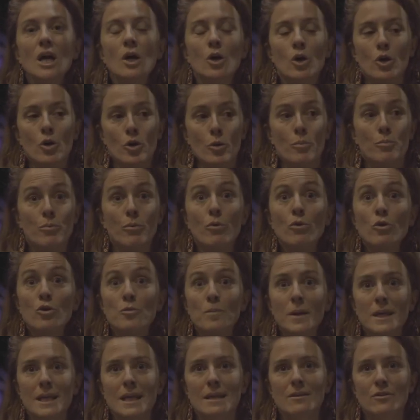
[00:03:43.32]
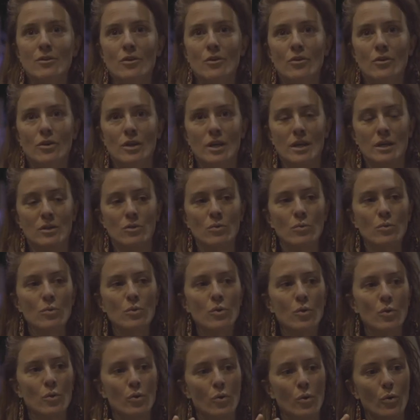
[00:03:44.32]
Euh, pour le spectateur. Et
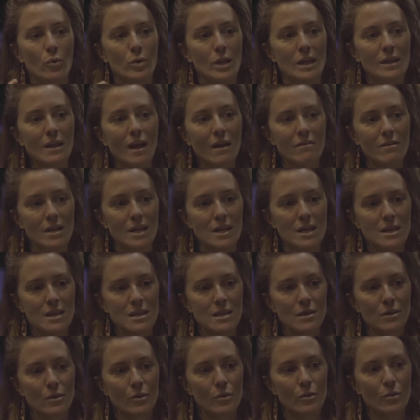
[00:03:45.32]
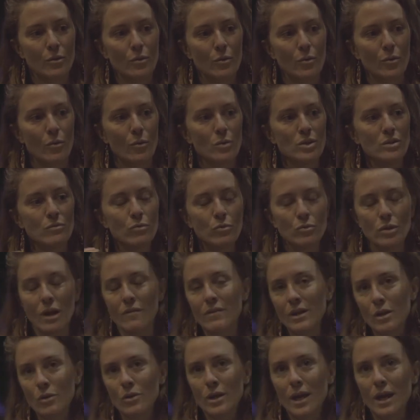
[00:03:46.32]
donc, euh, on a travaillé euh, au niveau
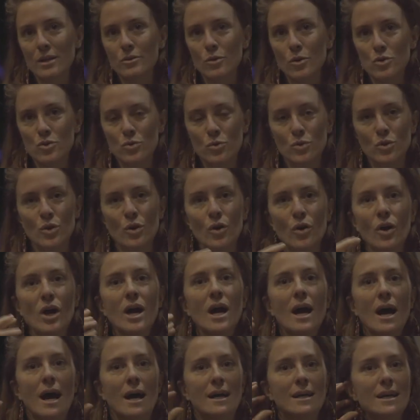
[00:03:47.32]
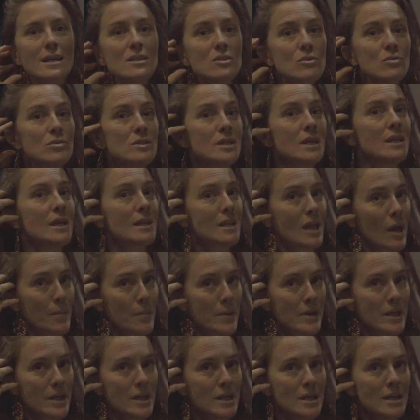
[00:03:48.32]
avec le créateur sonore à qu'est-ce que c'est qu'être
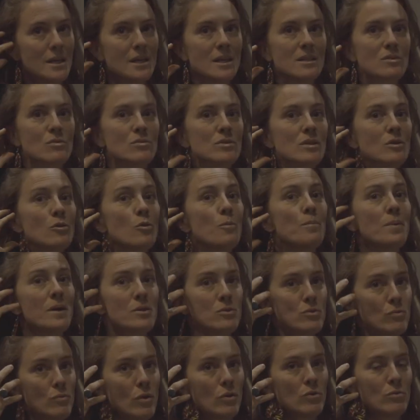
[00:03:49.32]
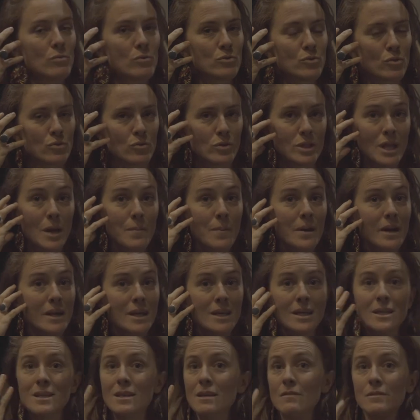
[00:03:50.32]
appareillé, qu'est-ce que c'est que percevoir le monde quand on est
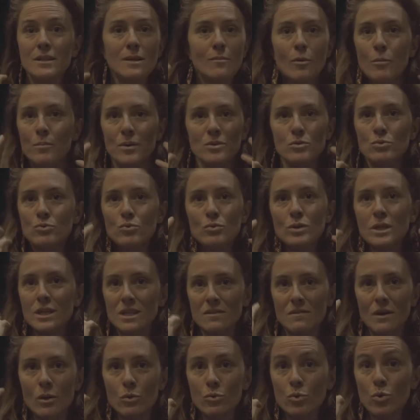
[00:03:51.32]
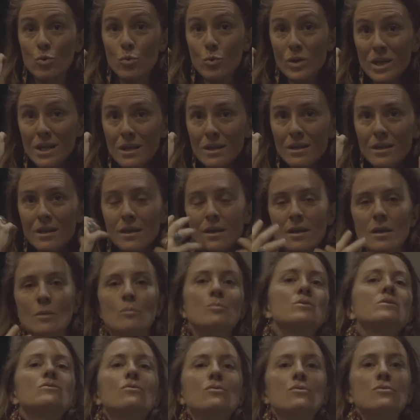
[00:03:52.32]
appareillé, qui est évidemment pas du tout l'équivalent de l'ouïe,
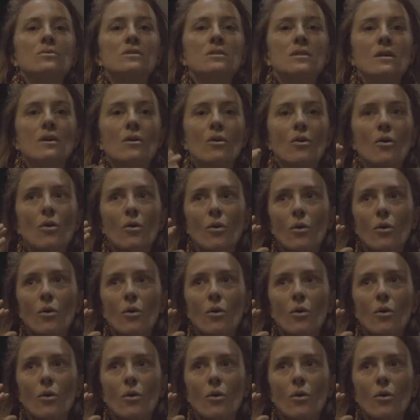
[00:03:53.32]
puisque c'est,